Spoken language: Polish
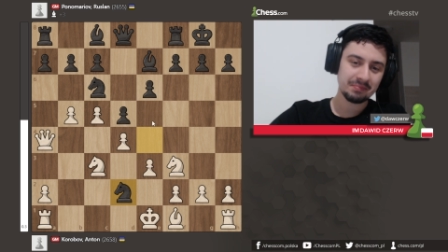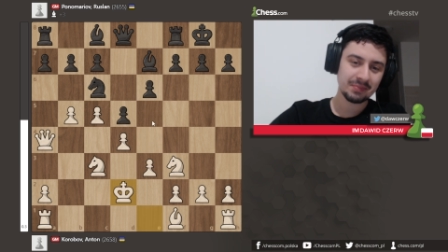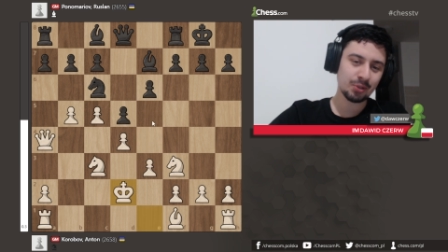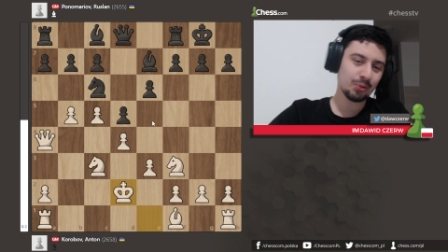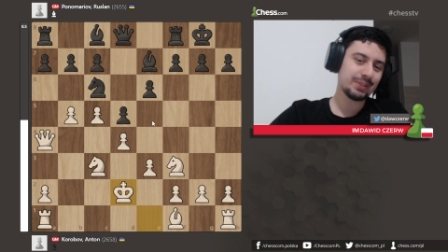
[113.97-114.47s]

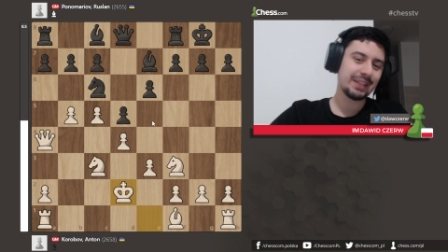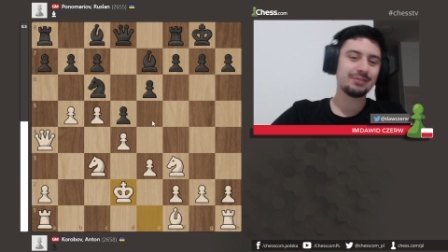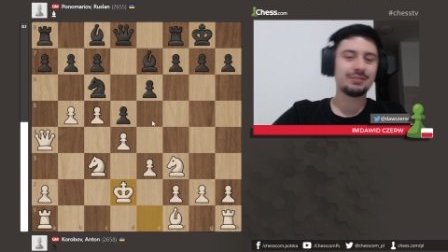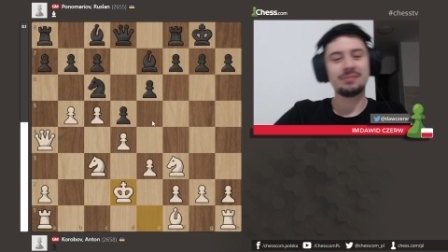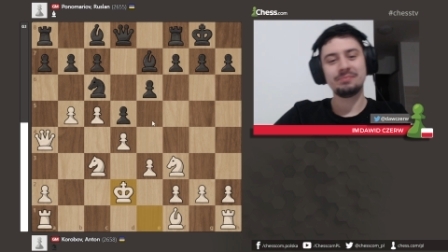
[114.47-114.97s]
Król
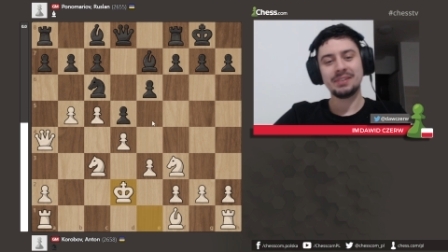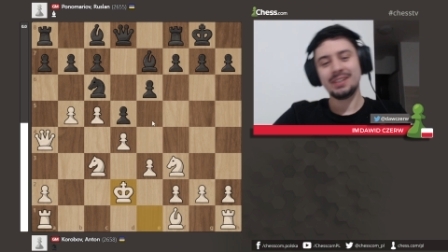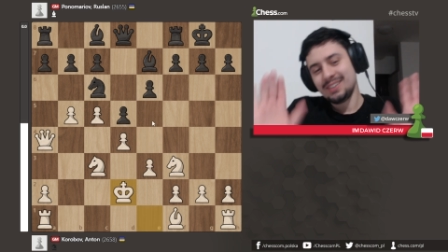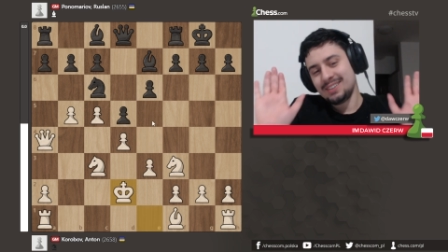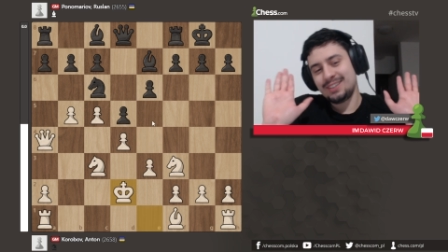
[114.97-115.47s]
D2.
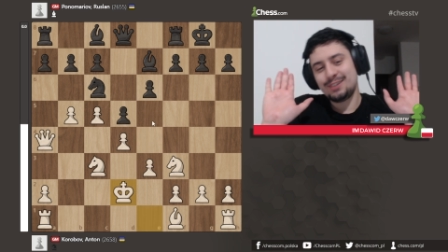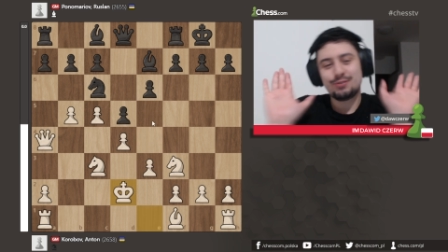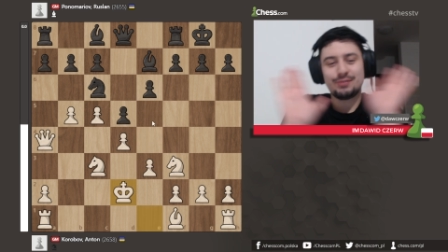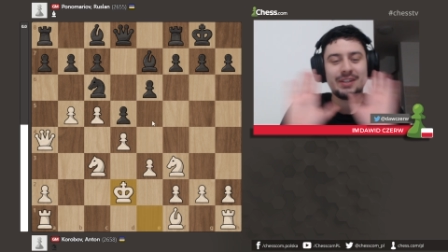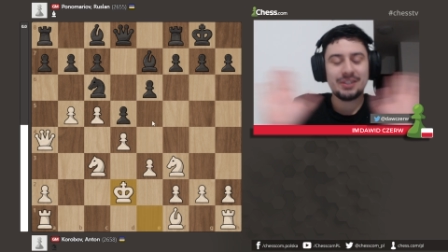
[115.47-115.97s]
I
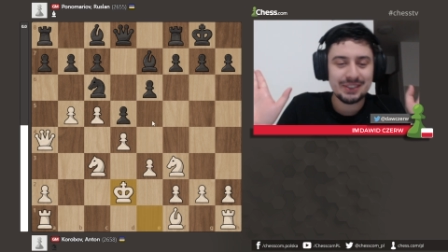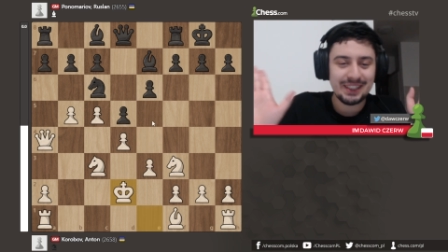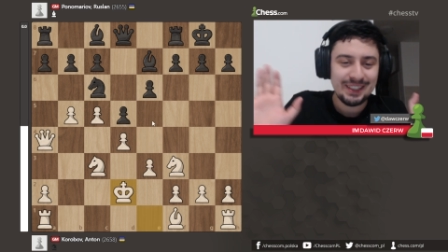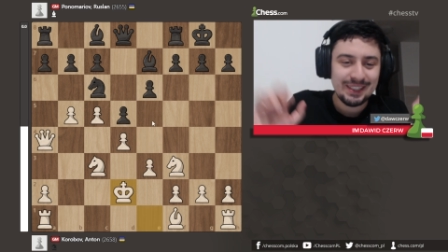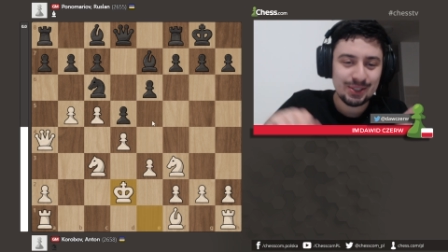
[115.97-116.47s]

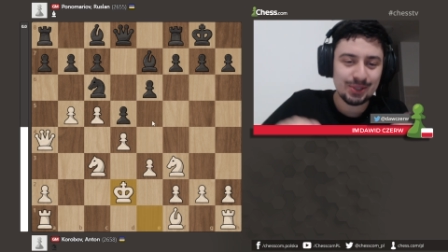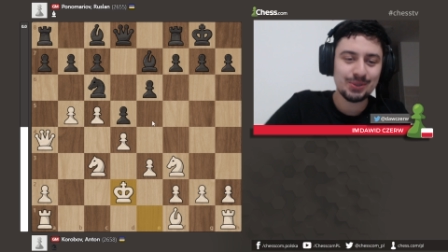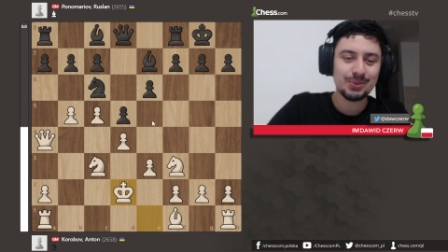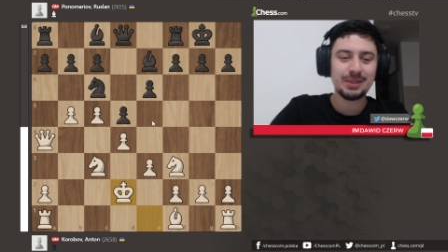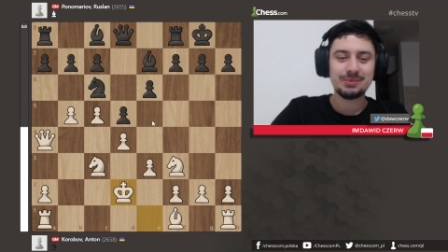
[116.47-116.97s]
wywalone, z
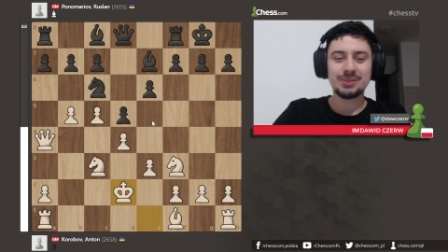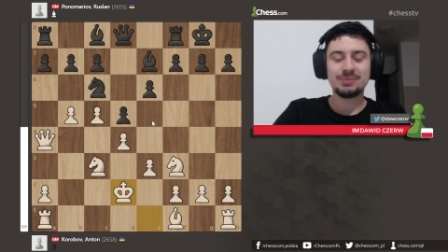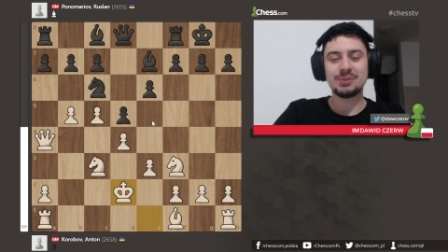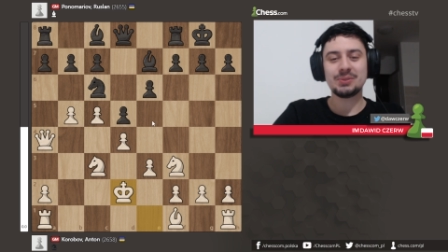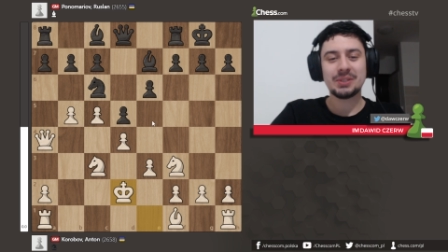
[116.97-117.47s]
królem
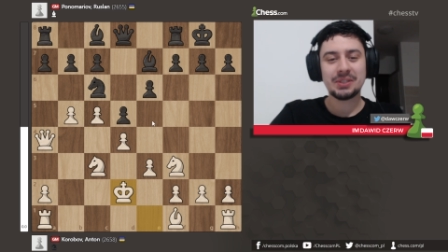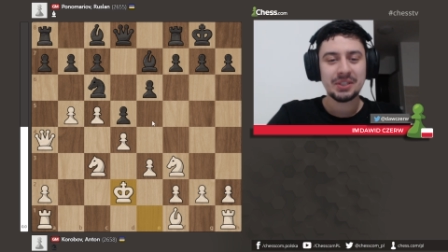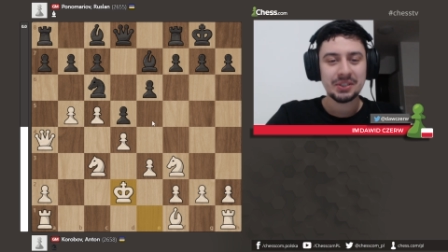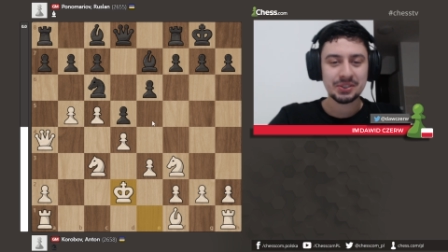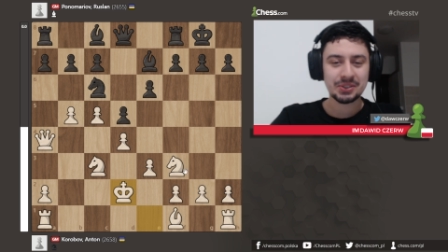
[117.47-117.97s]
sobie tutaj
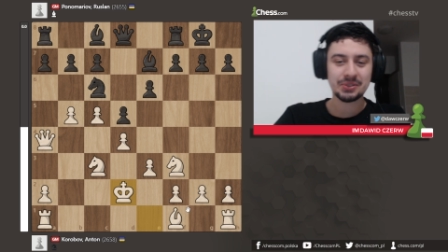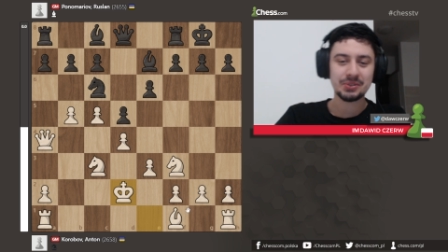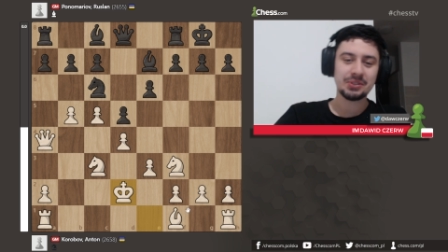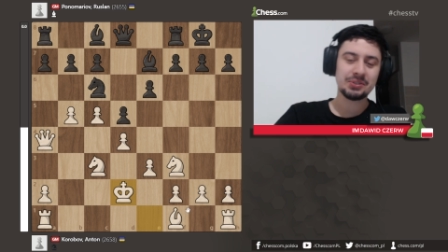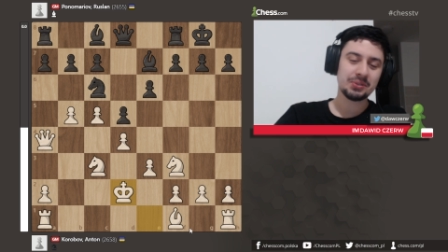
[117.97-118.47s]

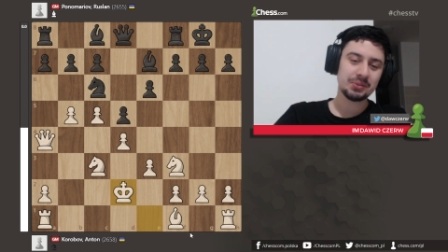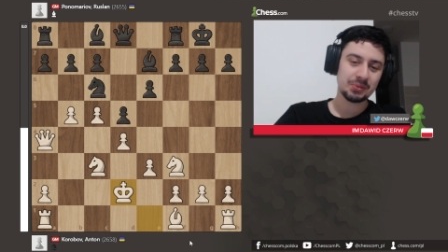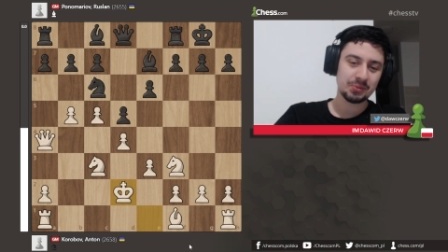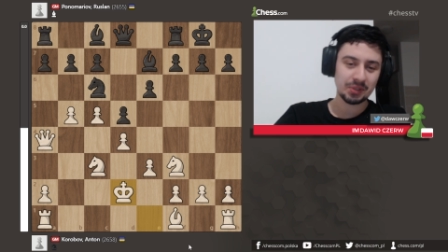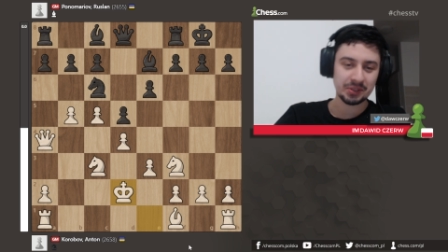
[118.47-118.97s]
stoi na
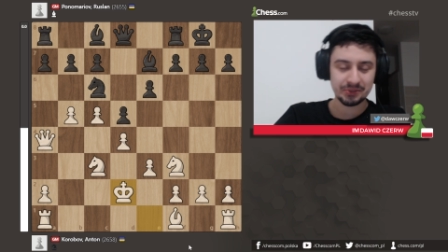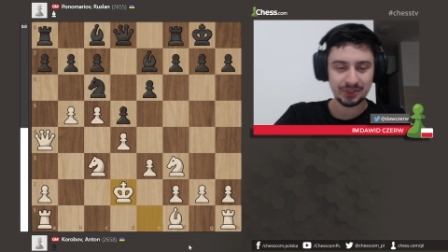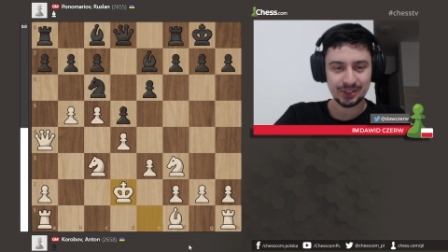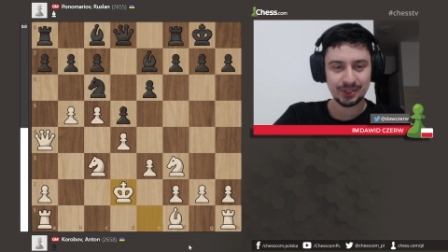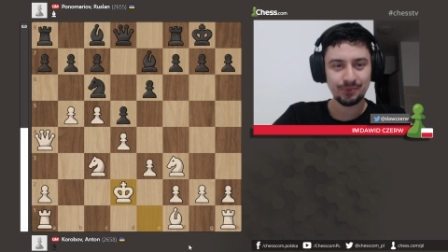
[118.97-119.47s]
środku
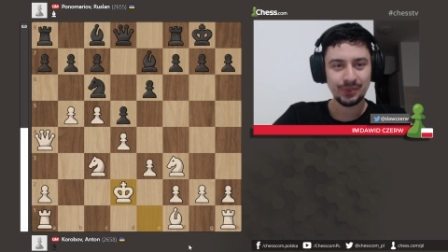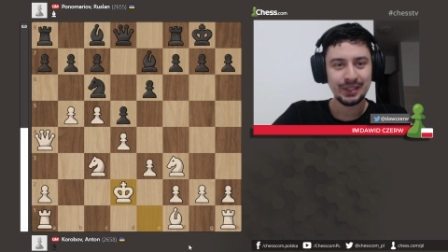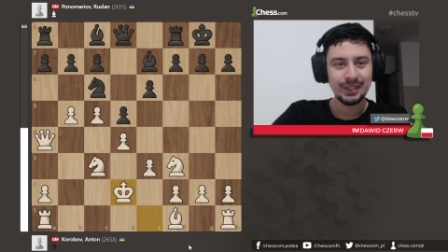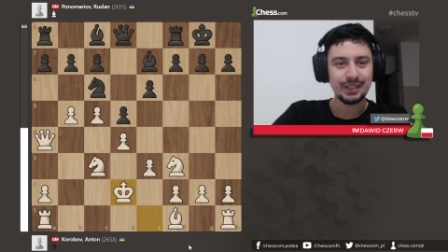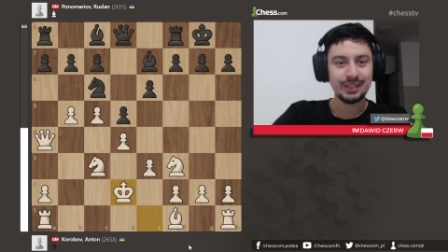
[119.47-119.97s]
szachownicy.
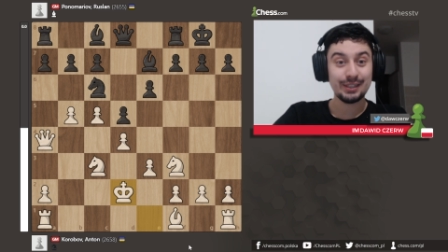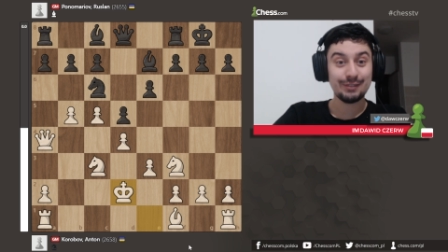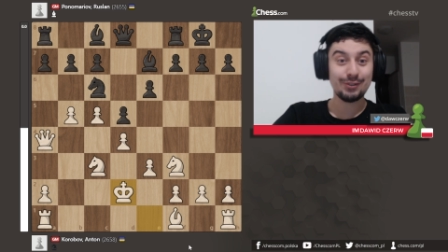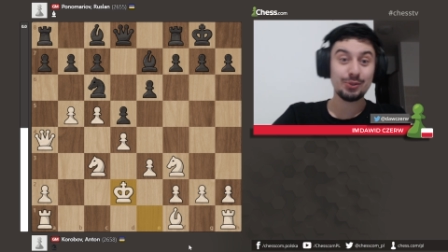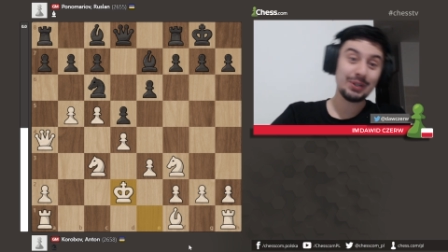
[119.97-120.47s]
E,
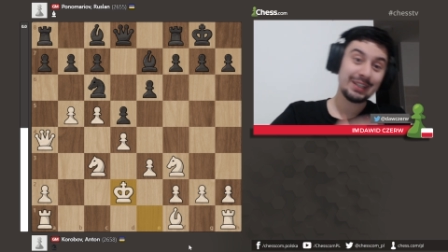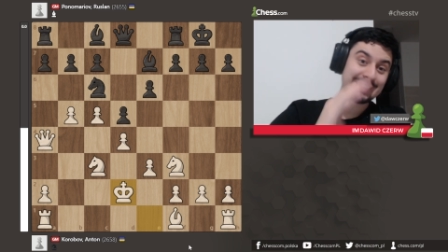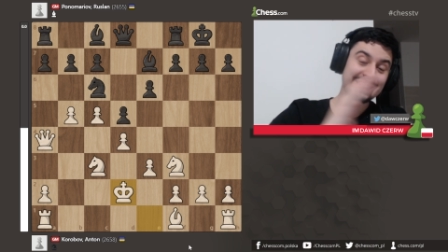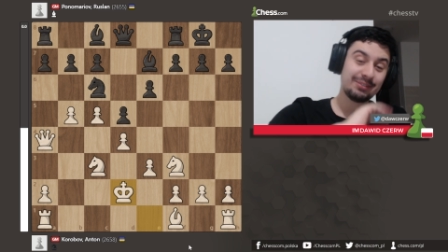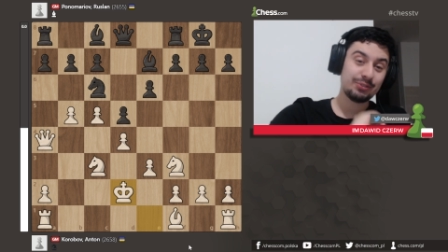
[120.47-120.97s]
w ogóle
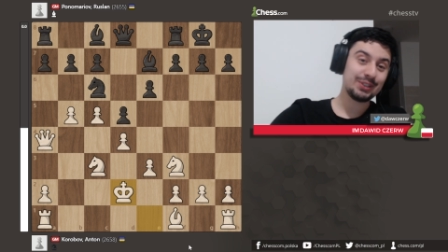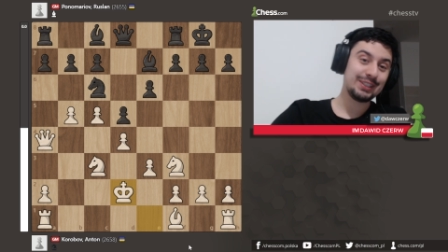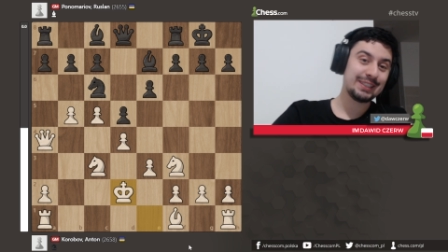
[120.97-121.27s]
zawodnik